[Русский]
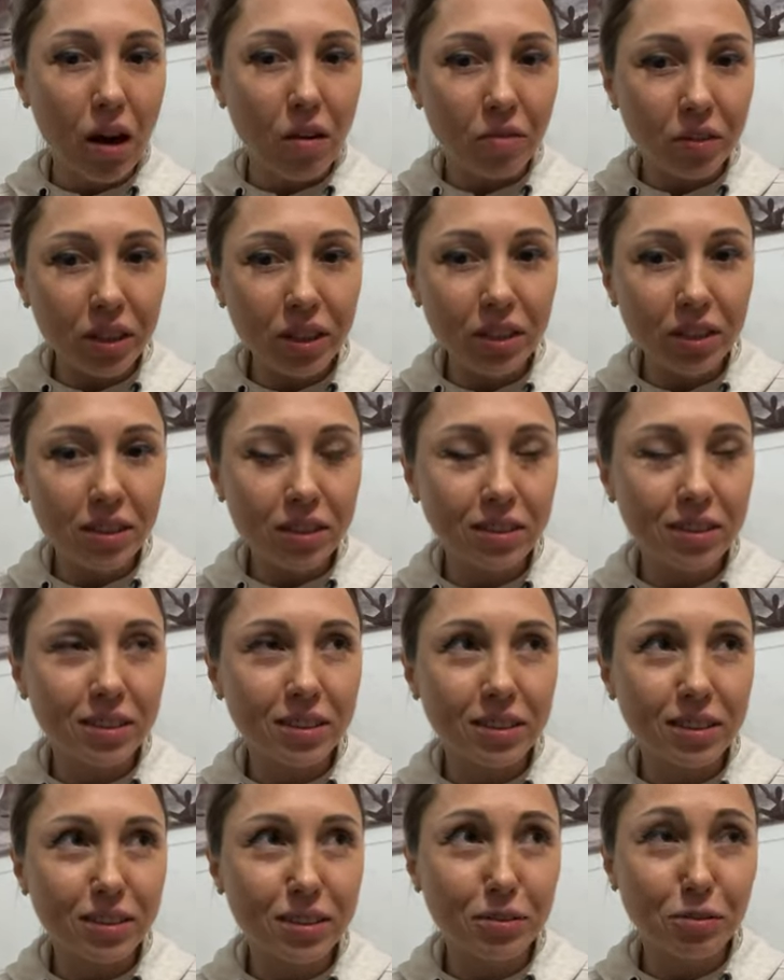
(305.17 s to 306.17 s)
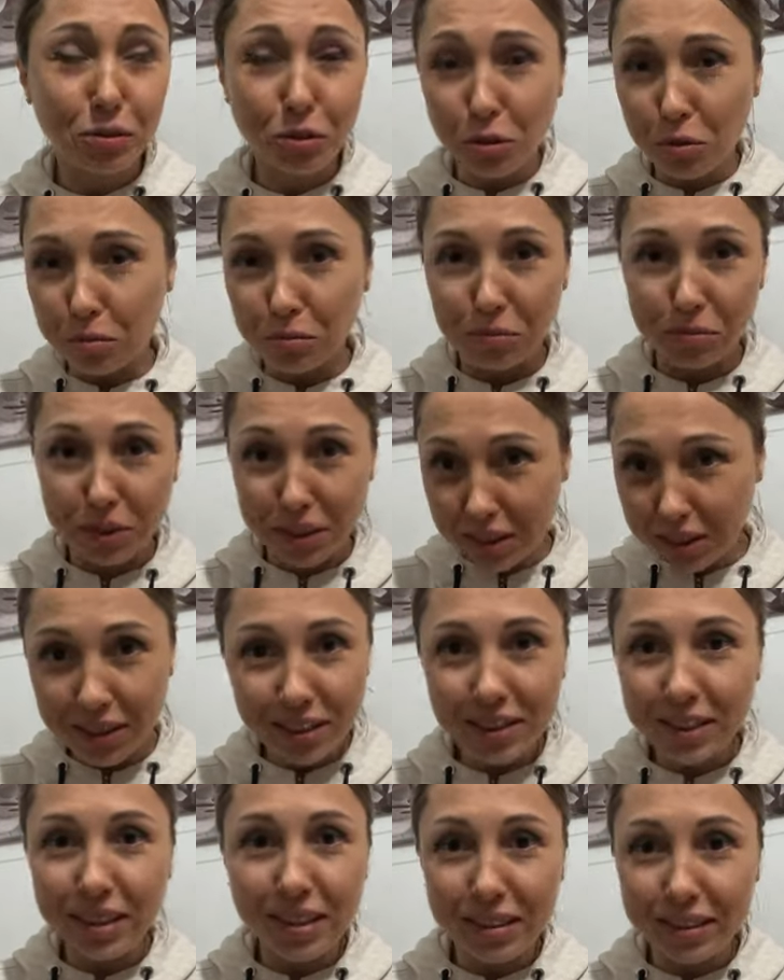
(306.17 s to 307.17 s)
а вы э, в нем
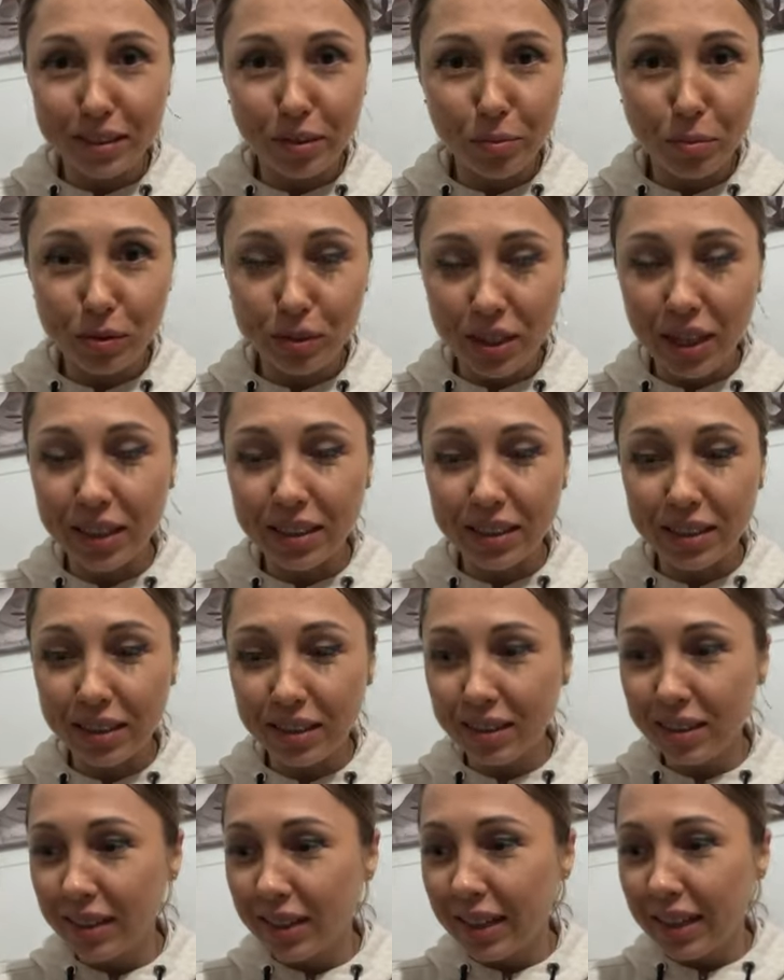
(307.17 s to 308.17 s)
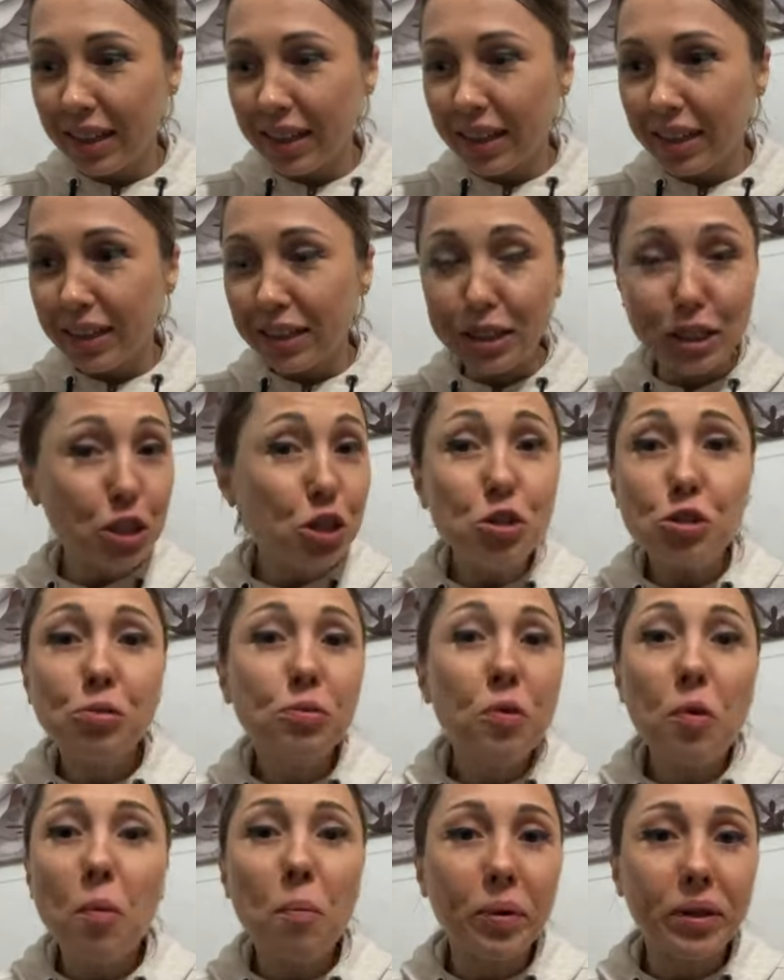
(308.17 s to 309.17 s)
сидите как наблюдатель и
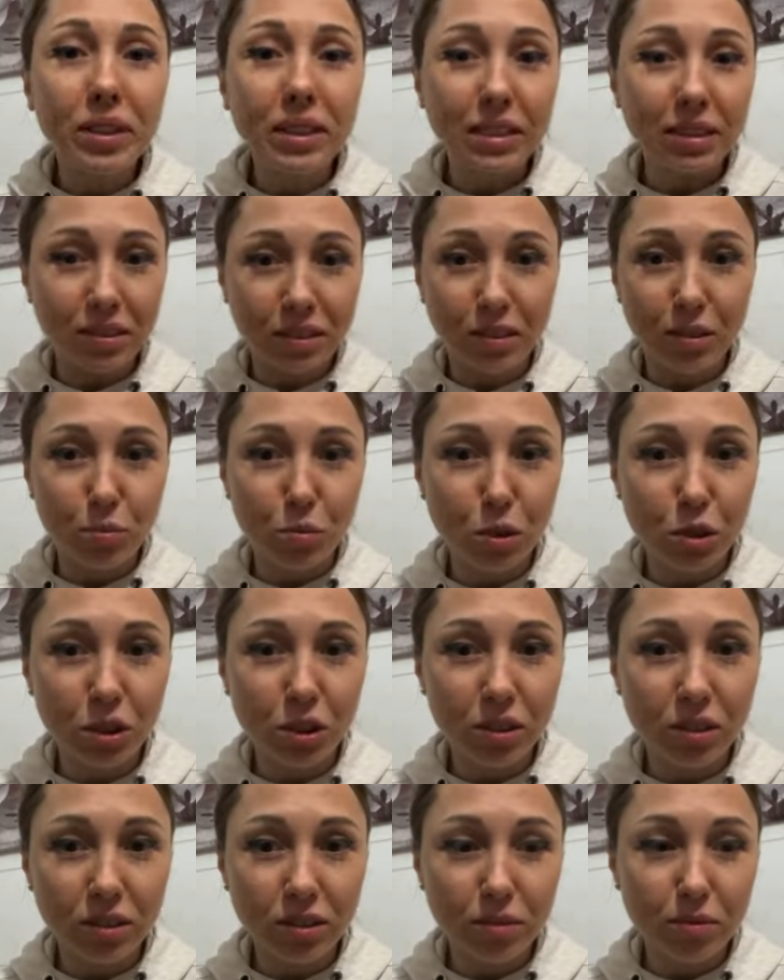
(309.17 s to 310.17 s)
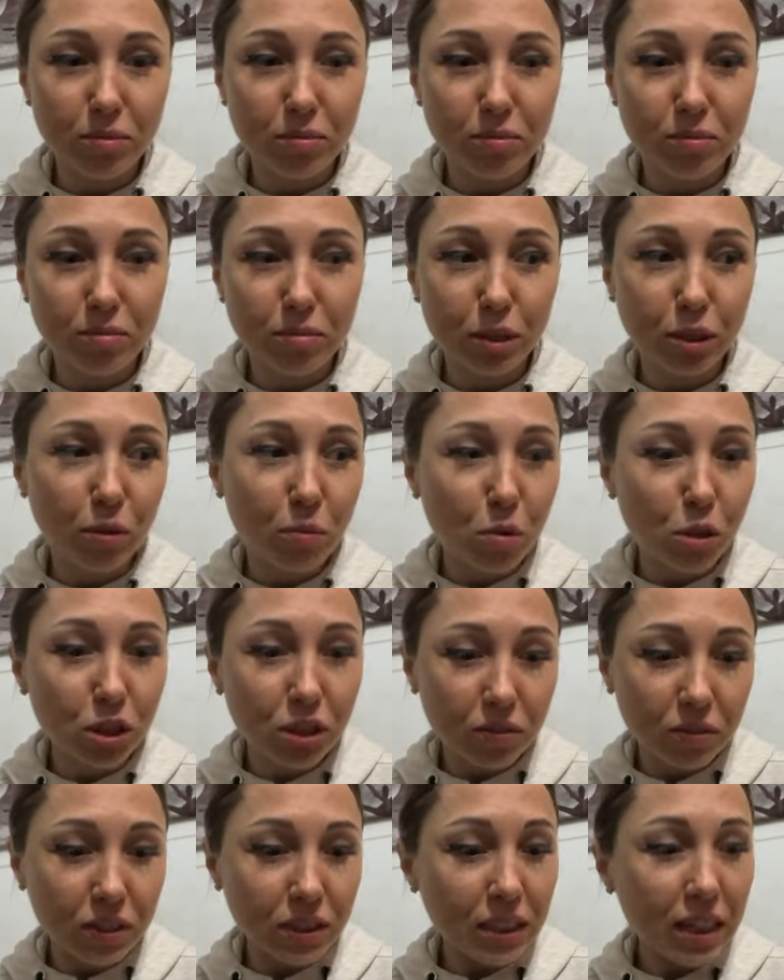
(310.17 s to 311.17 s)
ничего поделать не можете, потому
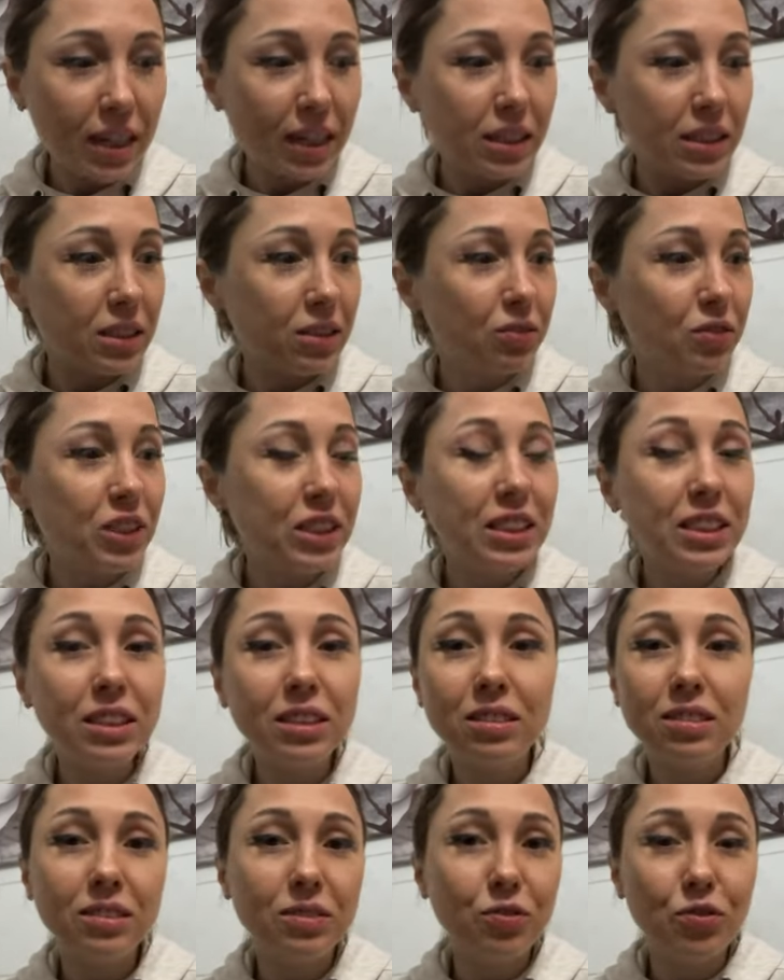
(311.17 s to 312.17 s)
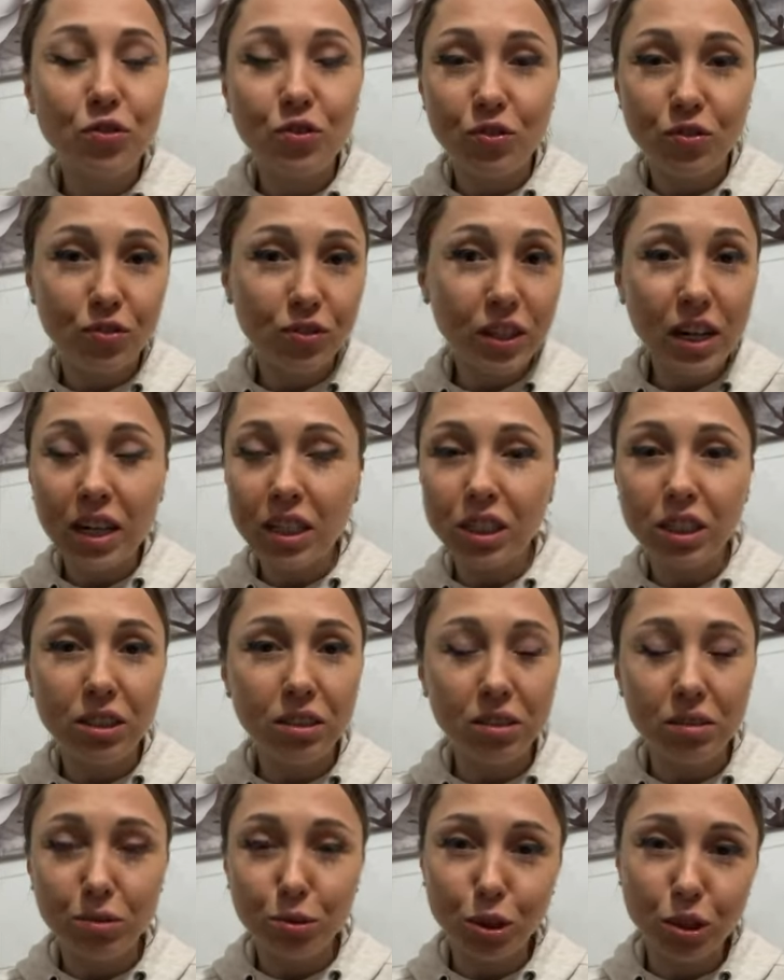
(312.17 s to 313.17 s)
что вы знаете в
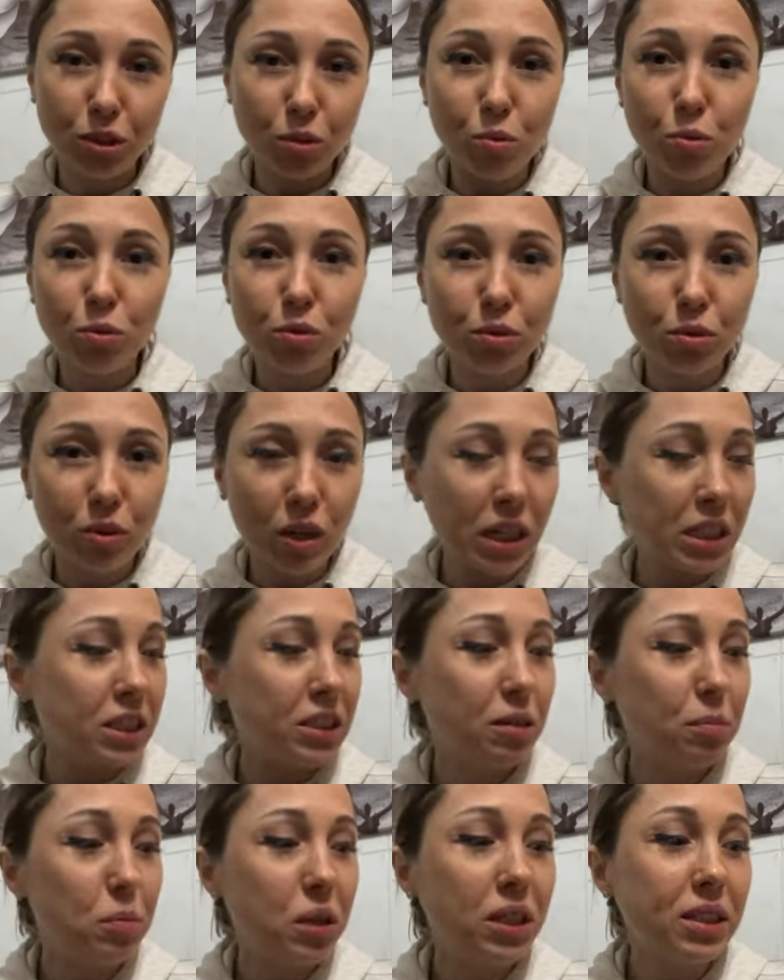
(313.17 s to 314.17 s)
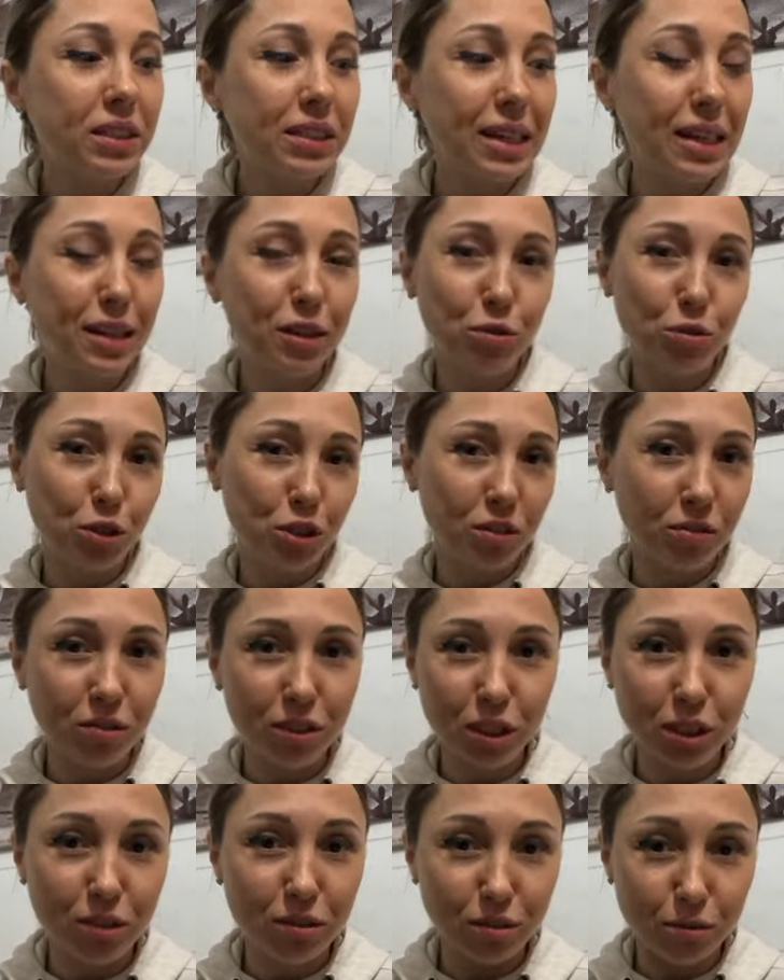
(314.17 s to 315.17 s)
каждую секунду, каждый миг
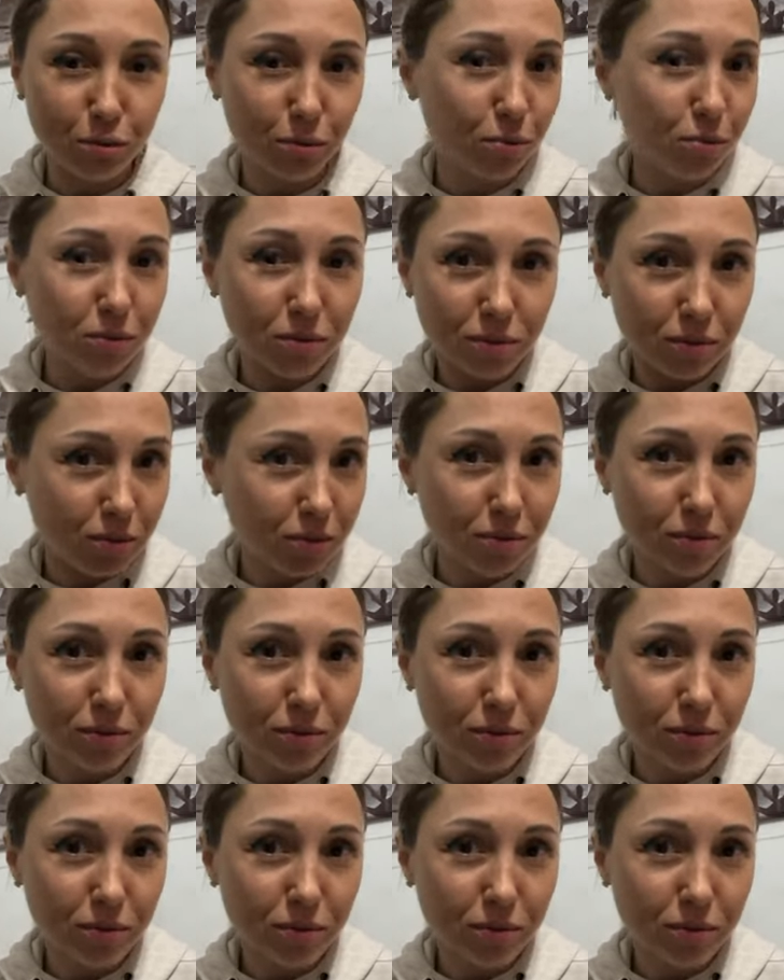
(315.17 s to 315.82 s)
следующего ну,